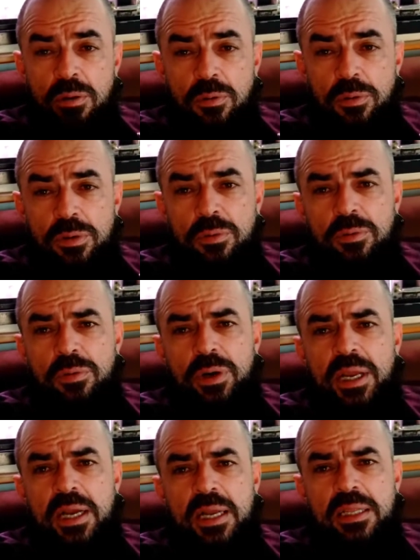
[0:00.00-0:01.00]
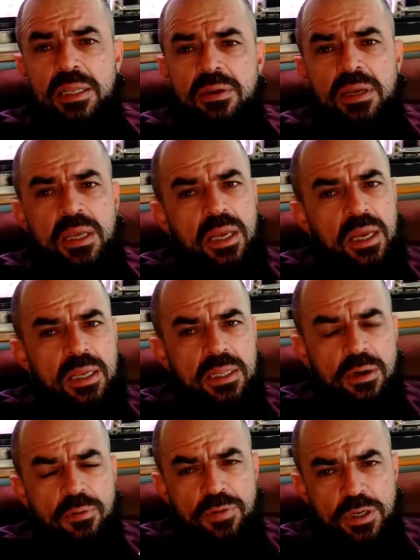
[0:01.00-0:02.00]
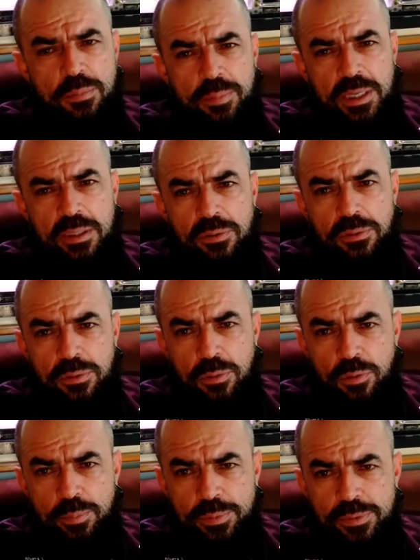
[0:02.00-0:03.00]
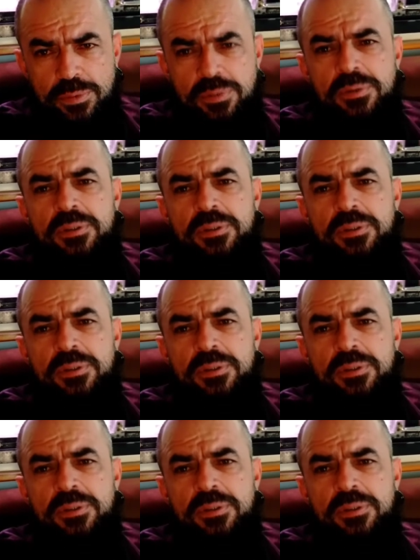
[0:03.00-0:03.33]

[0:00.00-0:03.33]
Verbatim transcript: Outro, outro recadinho é quem ainda não faz parte dos grupos